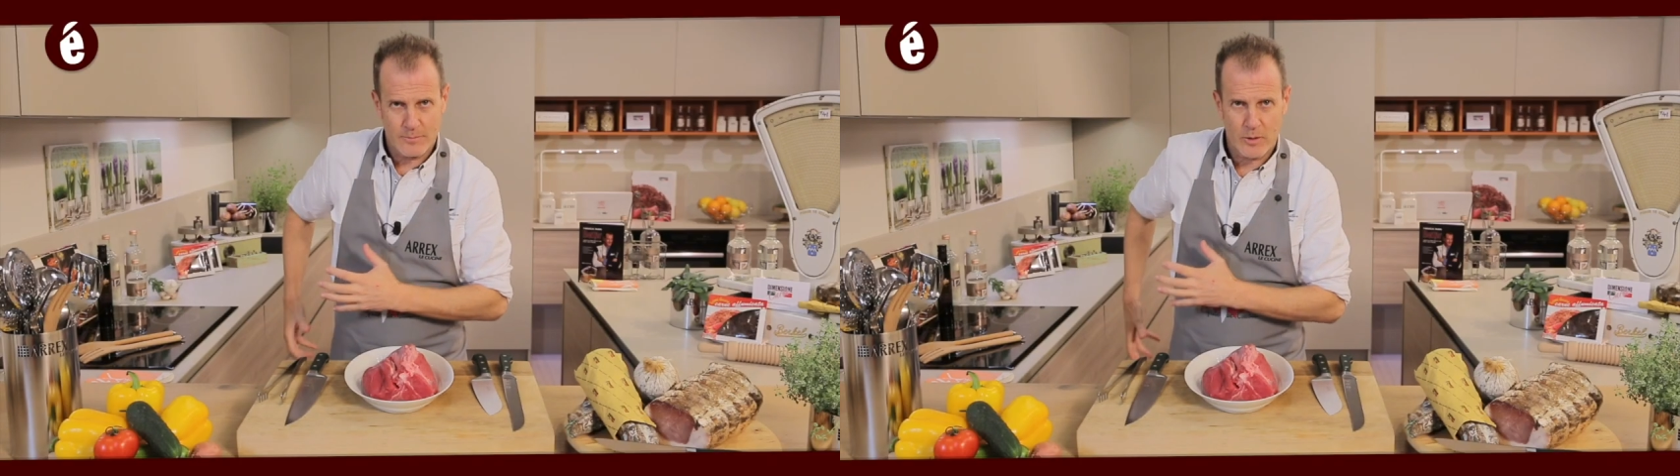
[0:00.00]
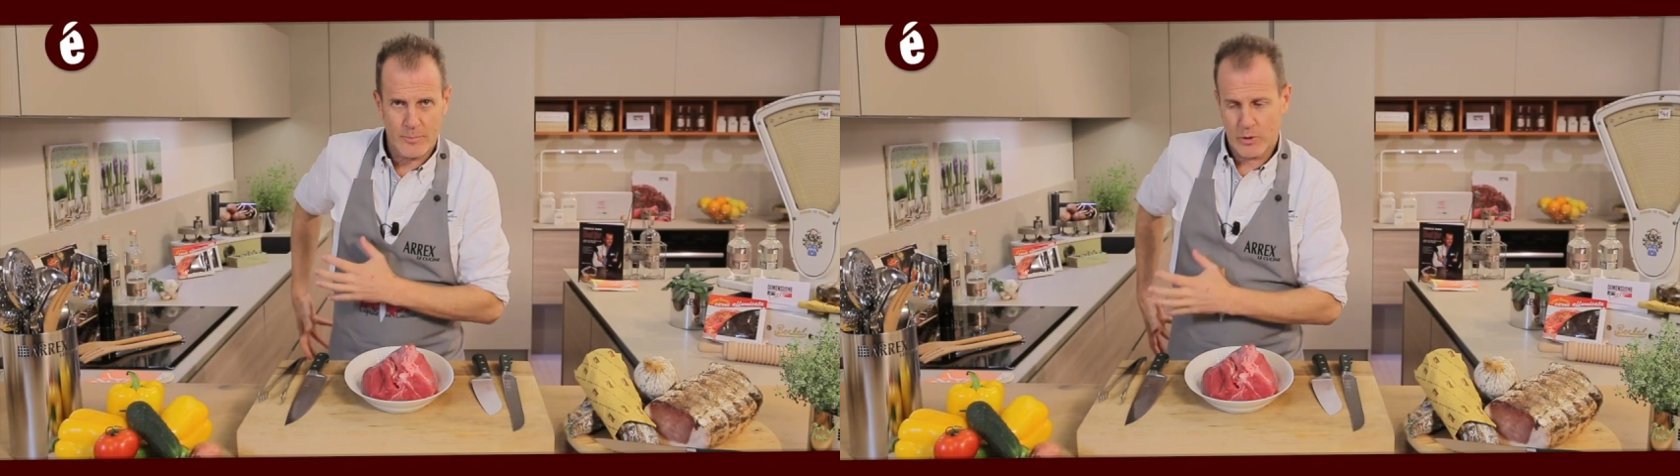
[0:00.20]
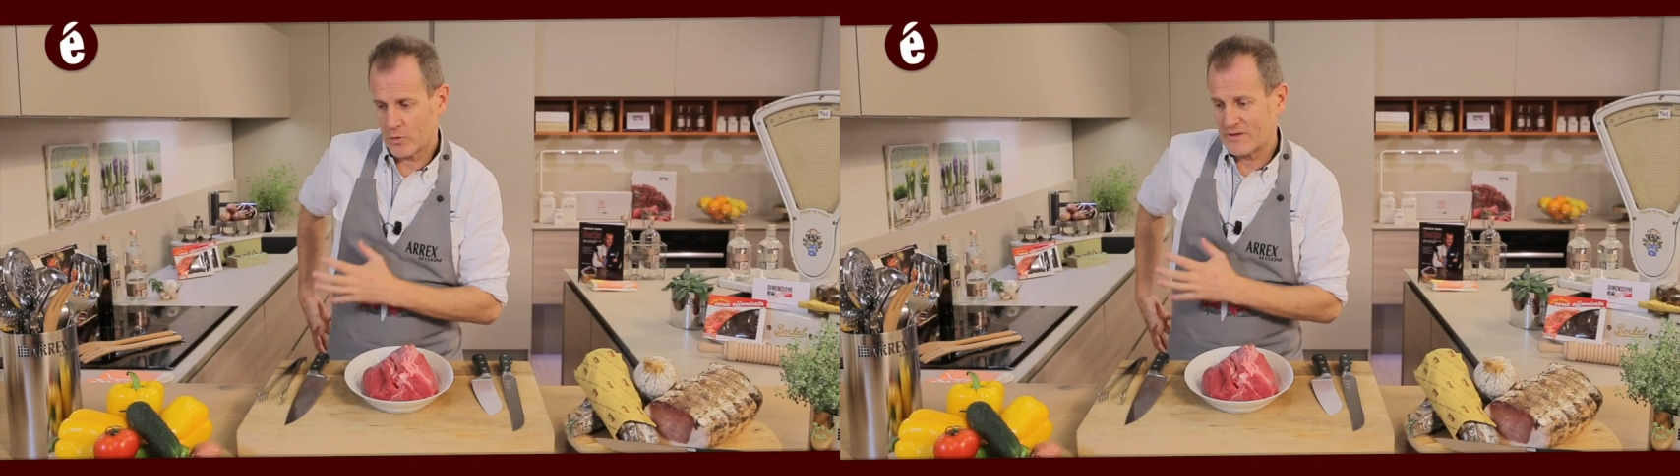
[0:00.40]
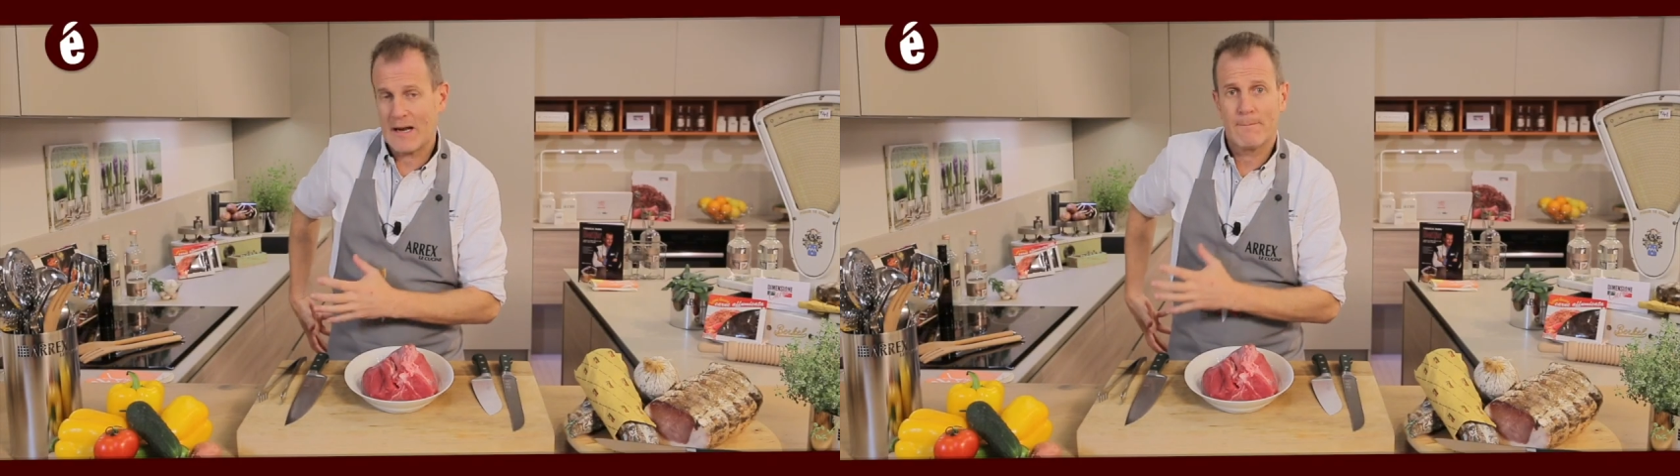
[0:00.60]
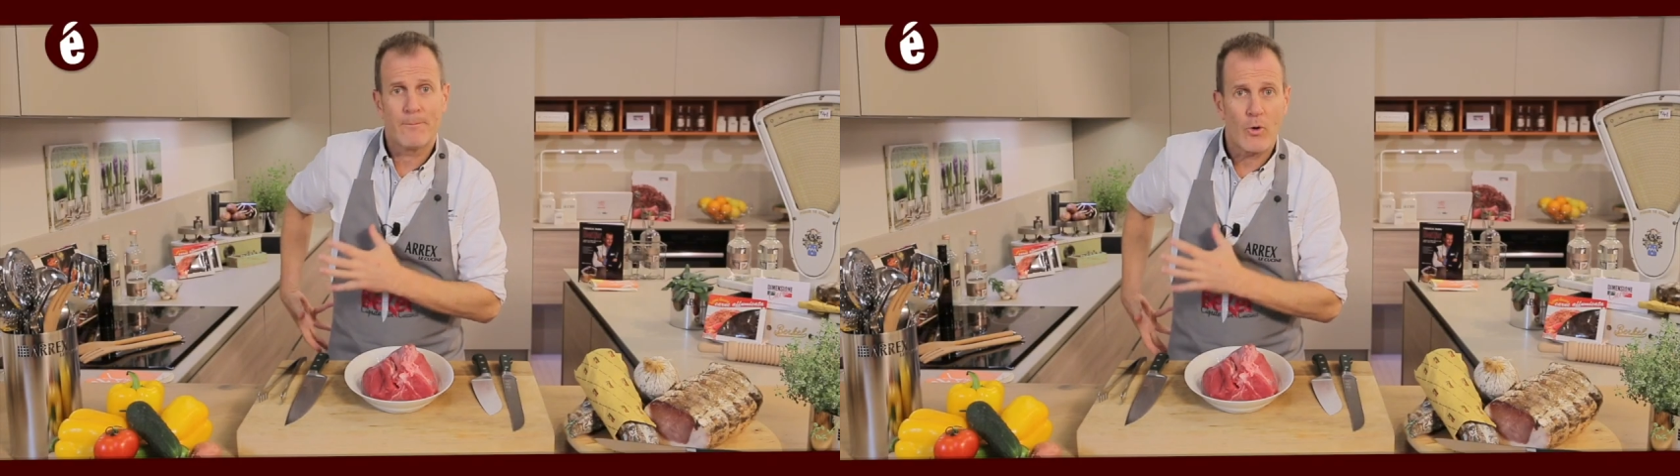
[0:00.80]
proprio
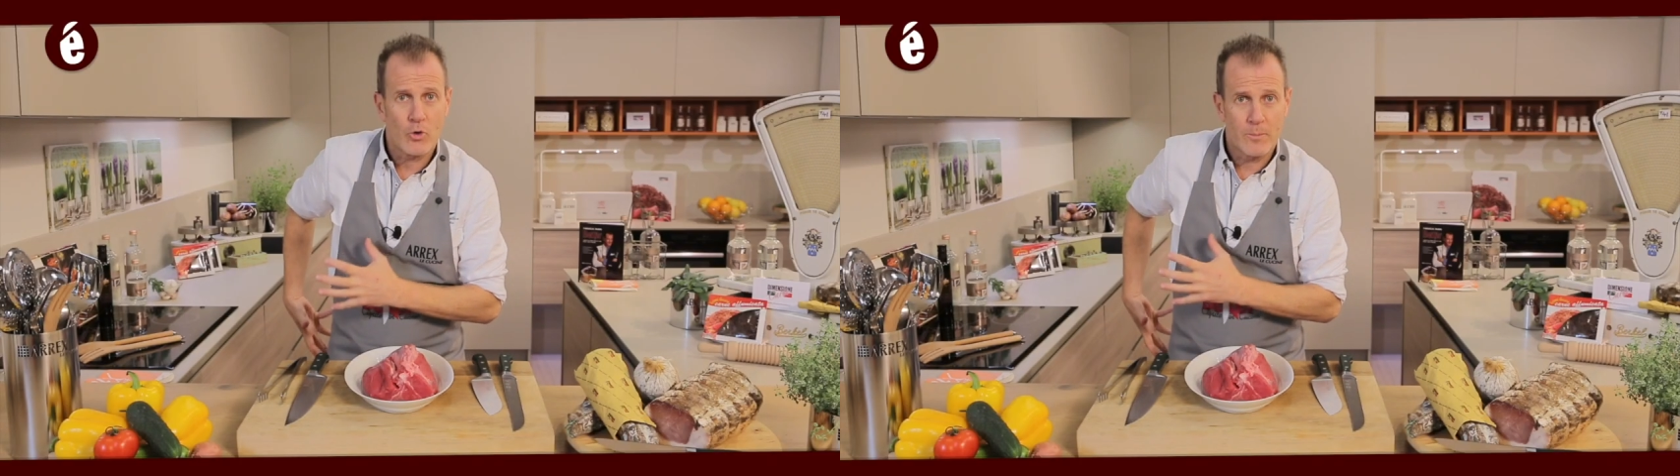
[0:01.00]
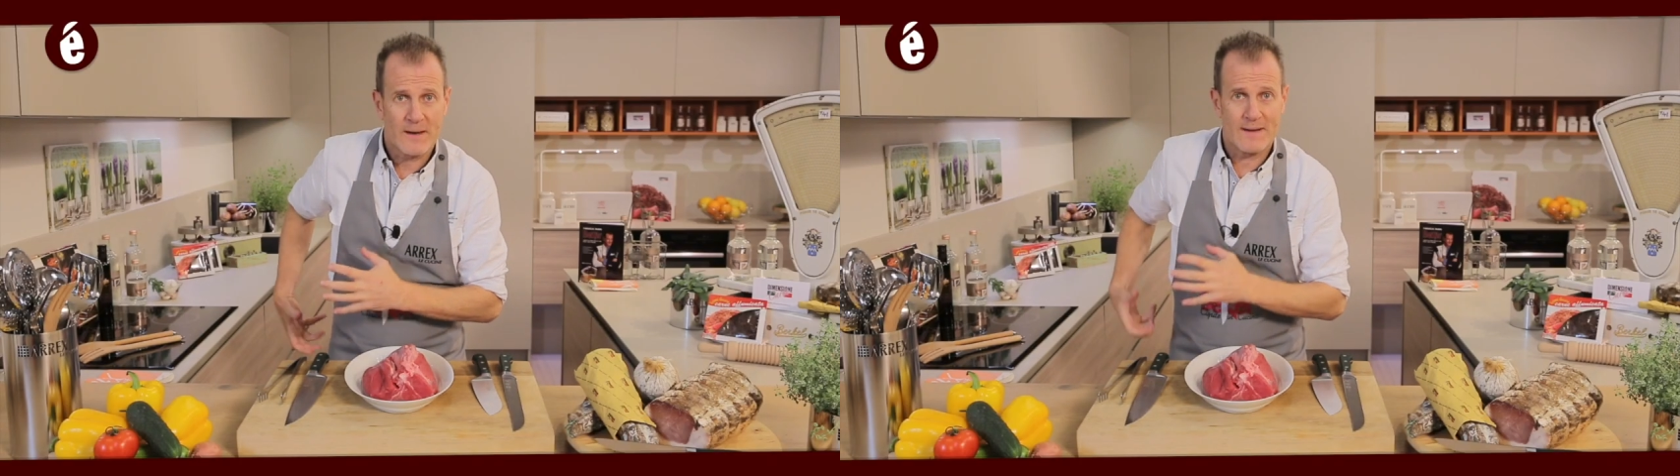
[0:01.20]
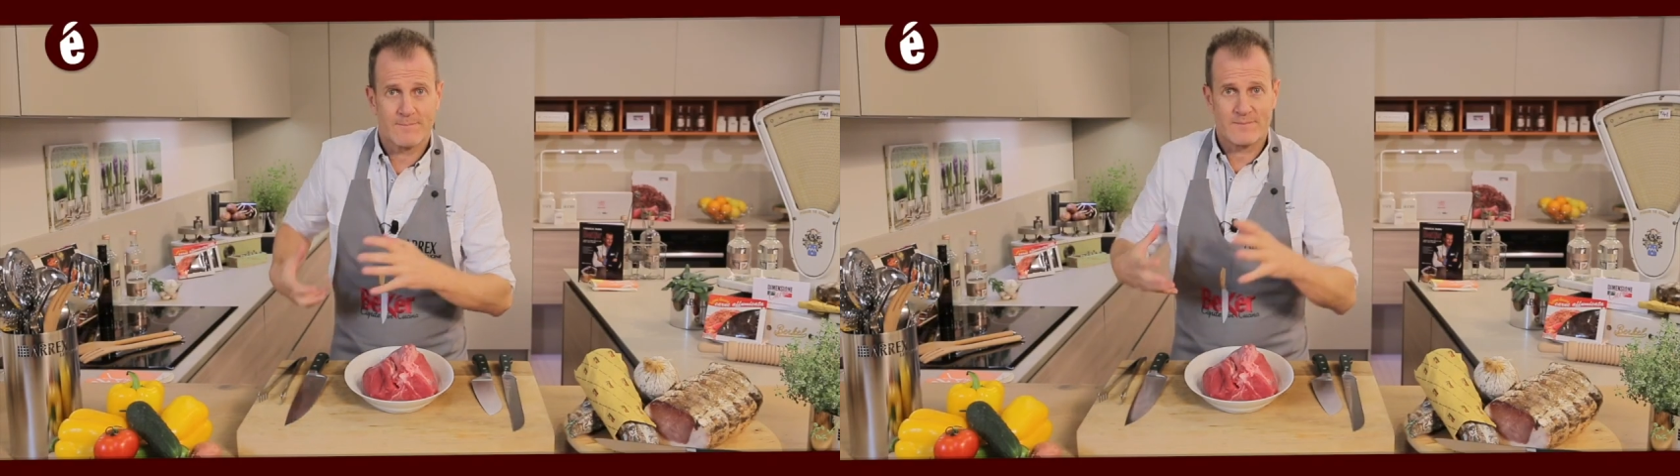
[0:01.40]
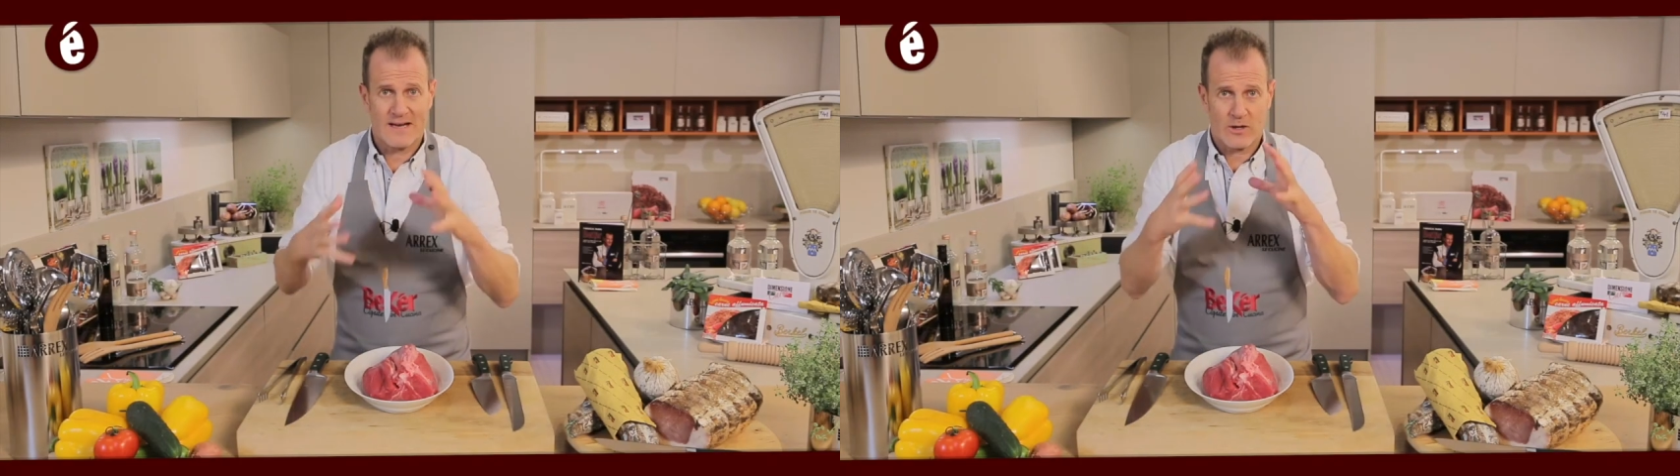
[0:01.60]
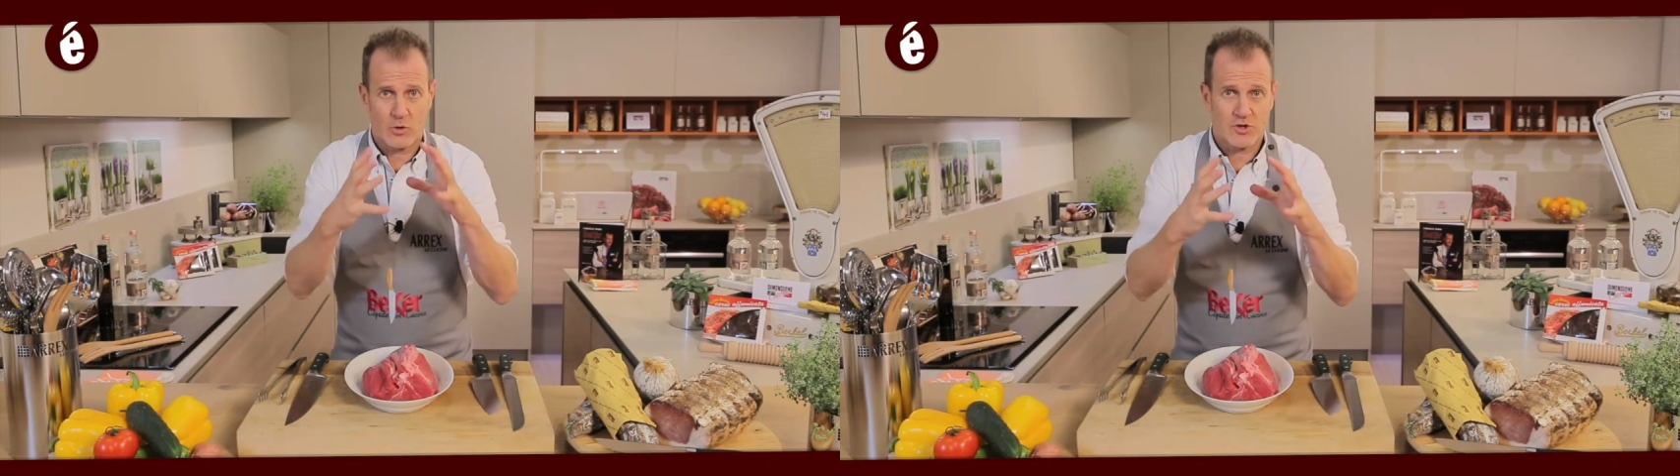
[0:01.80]
della polpa
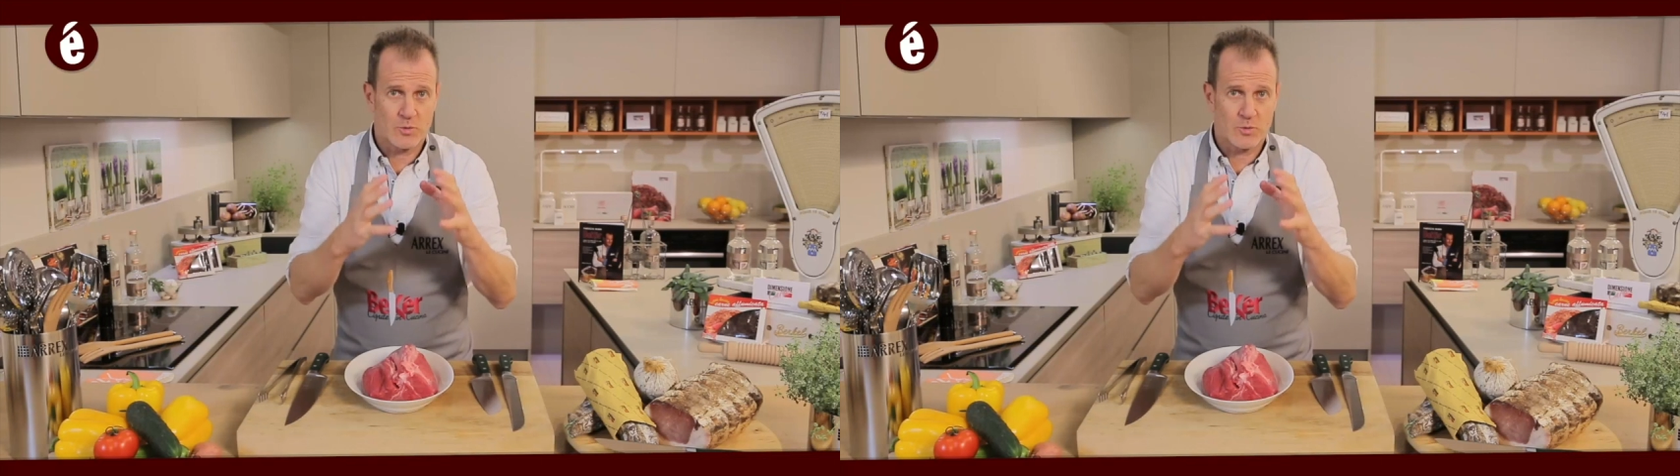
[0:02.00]
della coscia,